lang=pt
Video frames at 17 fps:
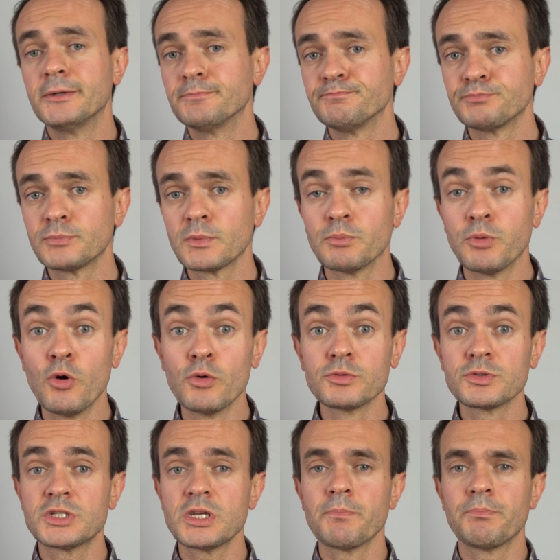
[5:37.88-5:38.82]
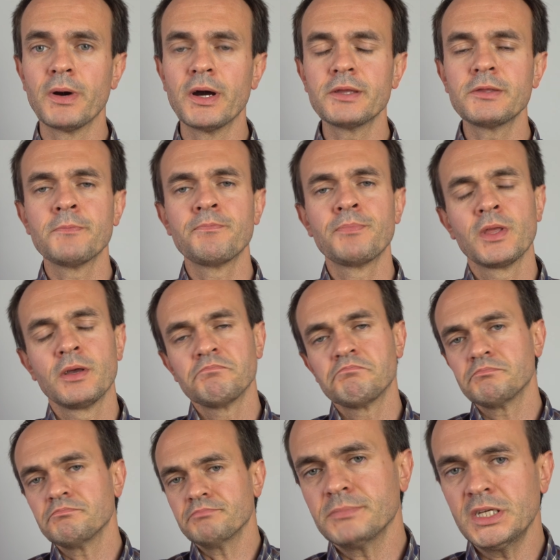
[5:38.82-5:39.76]
um, bom desempenho
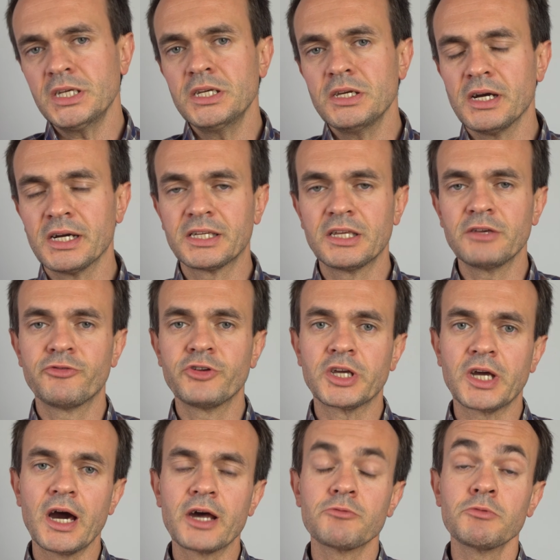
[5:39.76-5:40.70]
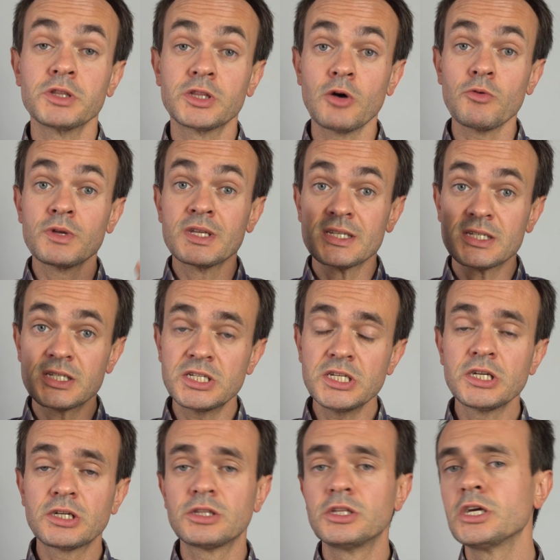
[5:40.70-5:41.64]
e aqui ficaram então
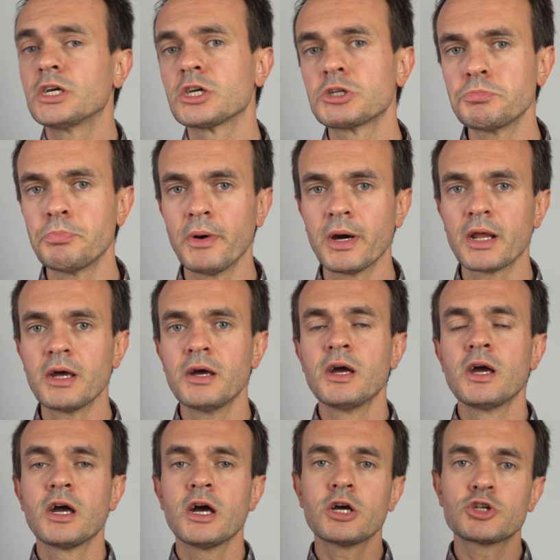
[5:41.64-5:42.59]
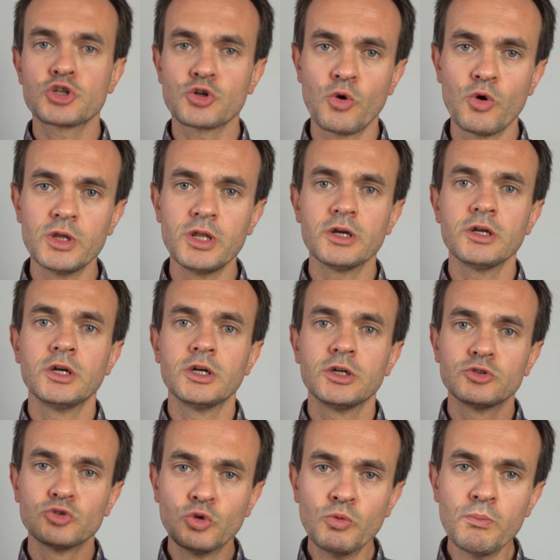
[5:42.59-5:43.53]
5 dicas para a escolha
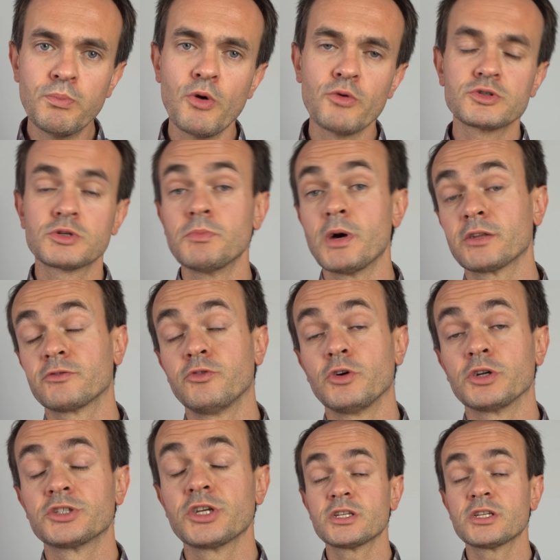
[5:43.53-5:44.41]
de um bom smartphone.